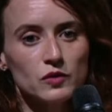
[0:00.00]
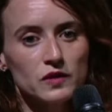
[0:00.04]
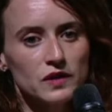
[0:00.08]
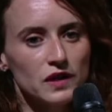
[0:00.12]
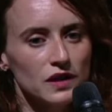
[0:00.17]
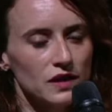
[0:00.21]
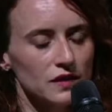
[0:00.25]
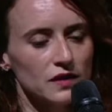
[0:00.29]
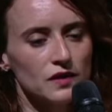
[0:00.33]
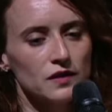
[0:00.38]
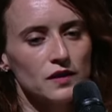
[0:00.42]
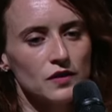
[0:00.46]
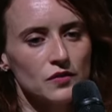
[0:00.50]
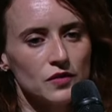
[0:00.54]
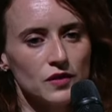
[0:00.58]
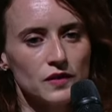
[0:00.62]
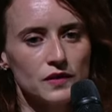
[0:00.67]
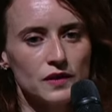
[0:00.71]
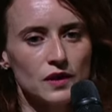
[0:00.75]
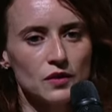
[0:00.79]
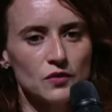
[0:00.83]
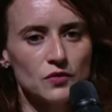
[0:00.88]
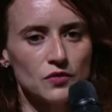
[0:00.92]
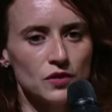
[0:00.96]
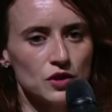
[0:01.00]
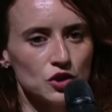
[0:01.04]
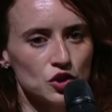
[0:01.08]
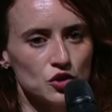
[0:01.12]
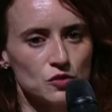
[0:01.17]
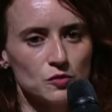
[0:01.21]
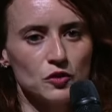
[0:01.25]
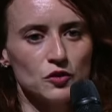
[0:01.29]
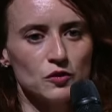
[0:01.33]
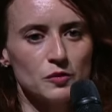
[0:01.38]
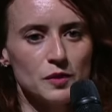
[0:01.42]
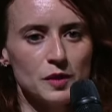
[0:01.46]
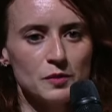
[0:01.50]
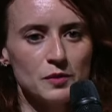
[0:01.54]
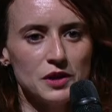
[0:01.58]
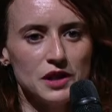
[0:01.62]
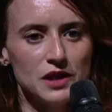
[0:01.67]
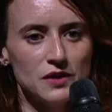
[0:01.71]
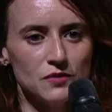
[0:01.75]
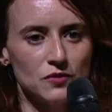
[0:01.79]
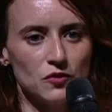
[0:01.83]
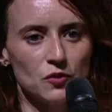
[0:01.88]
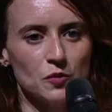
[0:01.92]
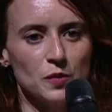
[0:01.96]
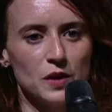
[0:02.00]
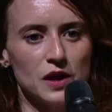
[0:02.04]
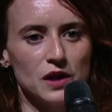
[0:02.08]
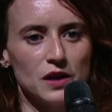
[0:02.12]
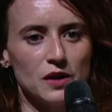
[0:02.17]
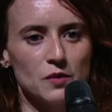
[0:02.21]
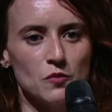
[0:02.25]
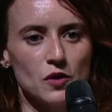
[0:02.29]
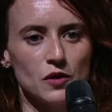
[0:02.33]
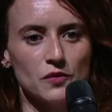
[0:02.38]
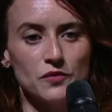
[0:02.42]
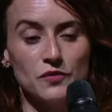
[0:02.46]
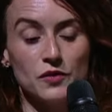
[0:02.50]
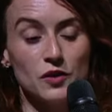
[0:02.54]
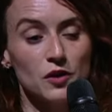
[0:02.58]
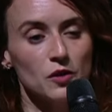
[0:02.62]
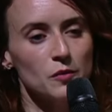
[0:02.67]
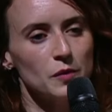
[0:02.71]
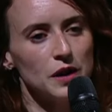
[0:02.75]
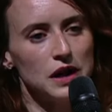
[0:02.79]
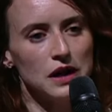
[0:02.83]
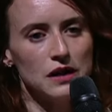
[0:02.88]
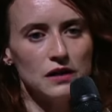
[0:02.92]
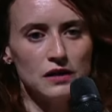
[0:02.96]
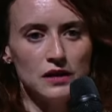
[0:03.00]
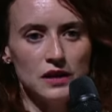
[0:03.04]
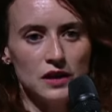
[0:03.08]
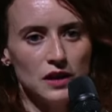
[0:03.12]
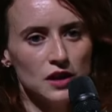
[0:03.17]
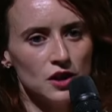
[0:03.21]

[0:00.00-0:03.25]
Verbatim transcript: C'est-à-dire que si ça fait cinq fois que je demande au même élève de parler moins fort, bah,